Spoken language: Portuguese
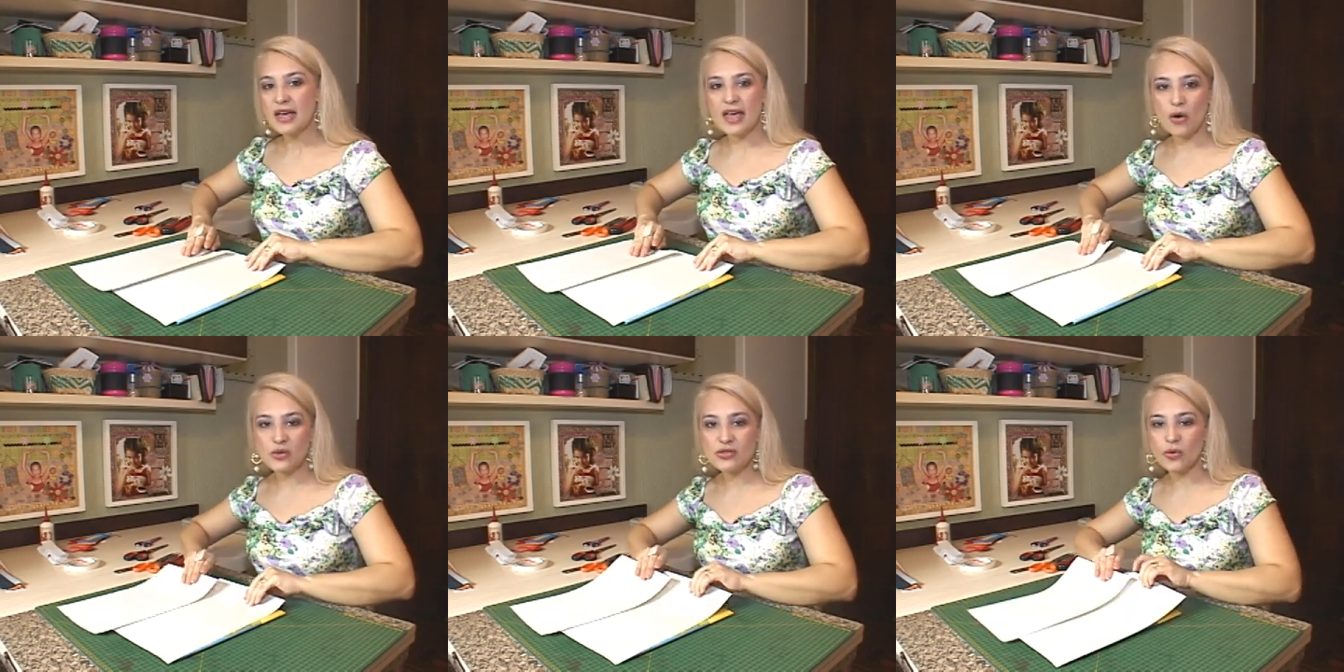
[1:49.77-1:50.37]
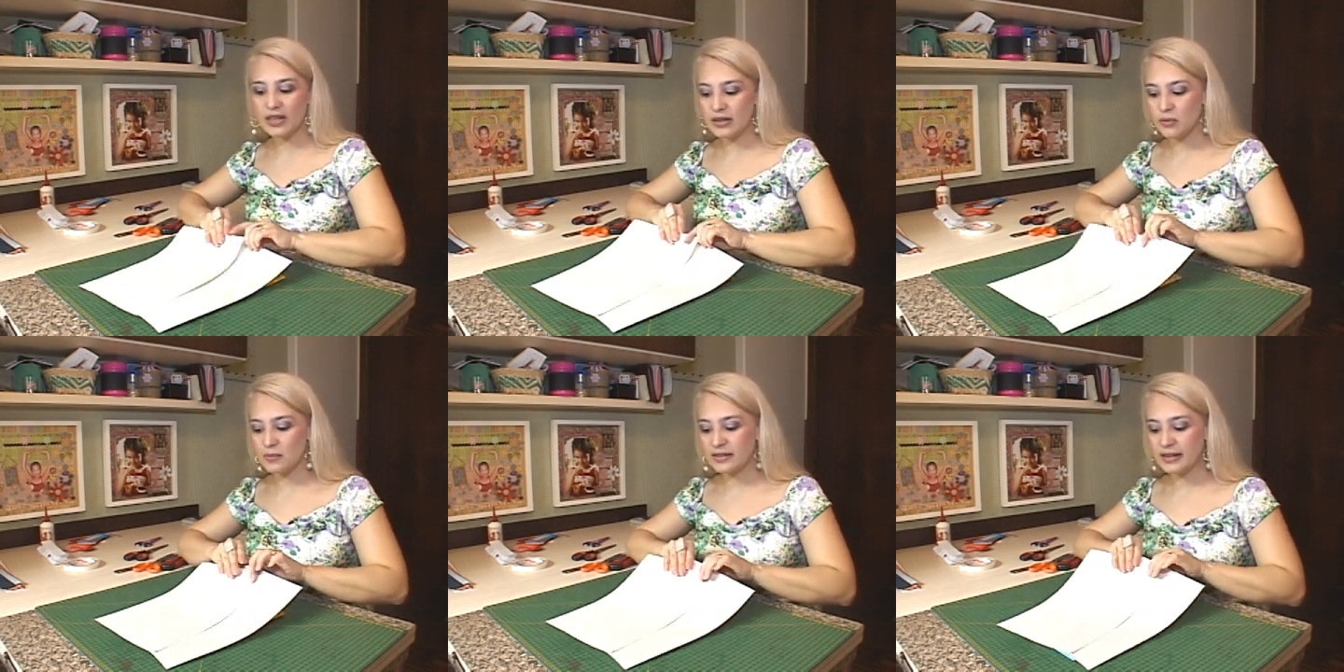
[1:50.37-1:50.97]
Eu escolhi
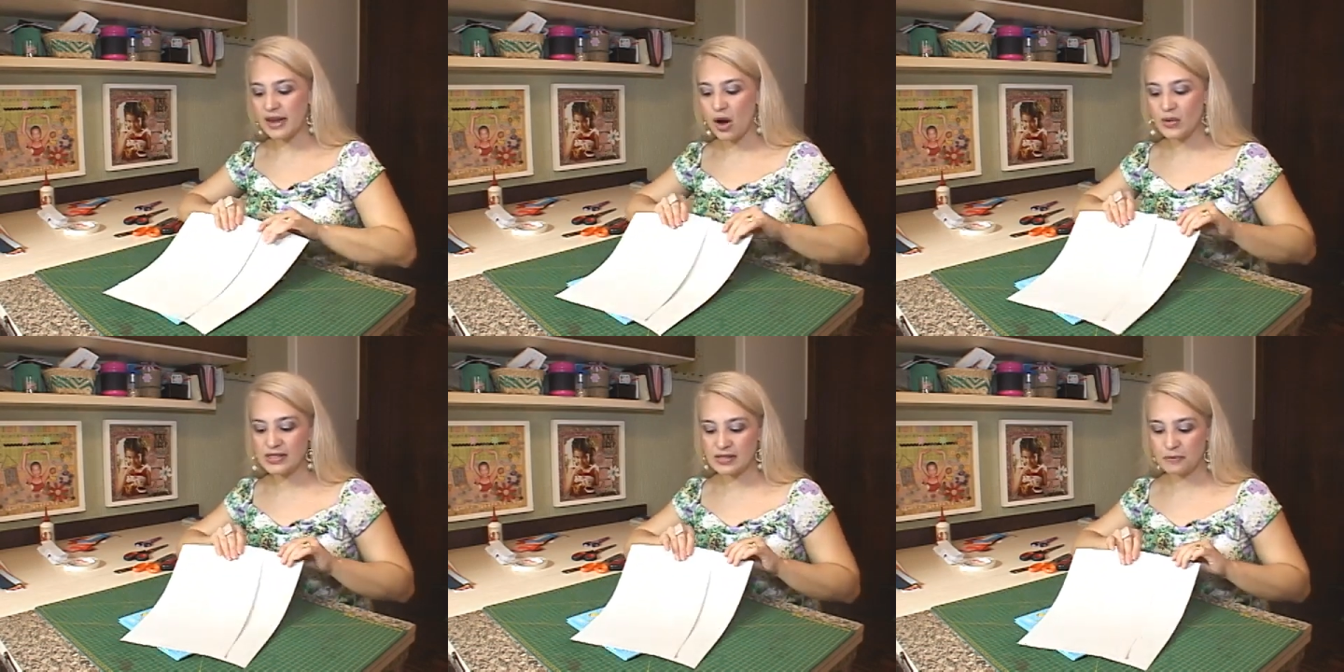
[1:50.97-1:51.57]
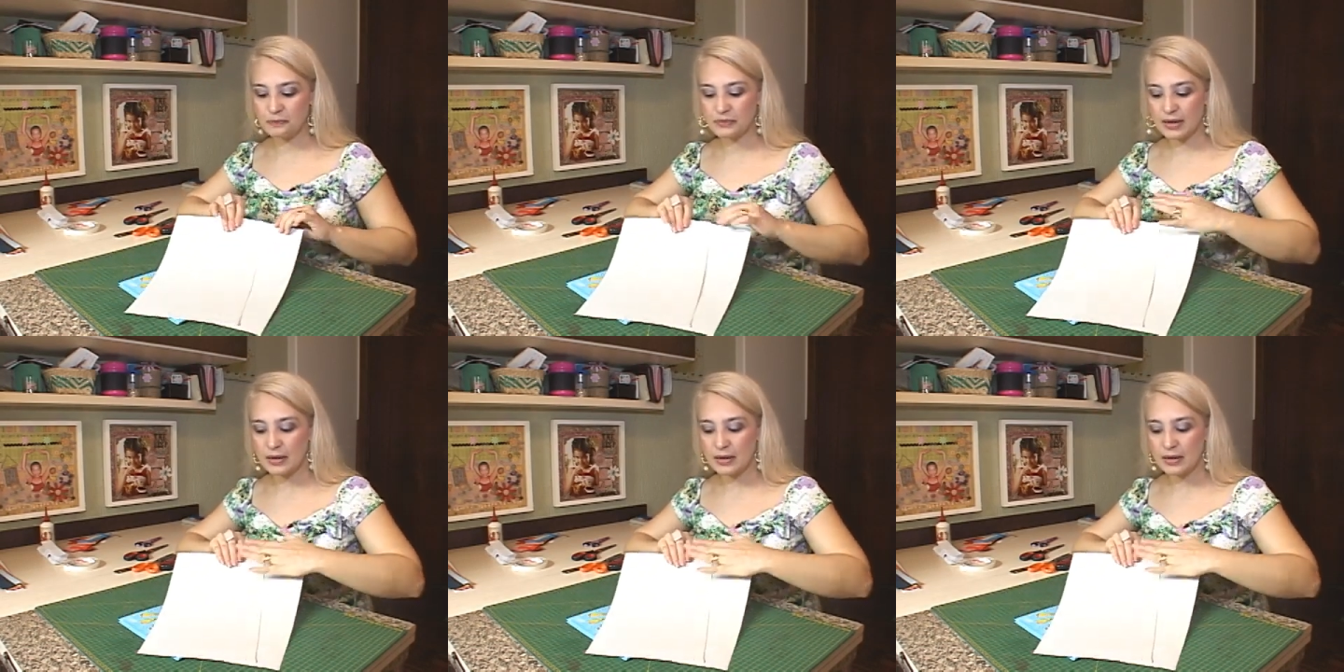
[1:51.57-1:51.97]
um material assim,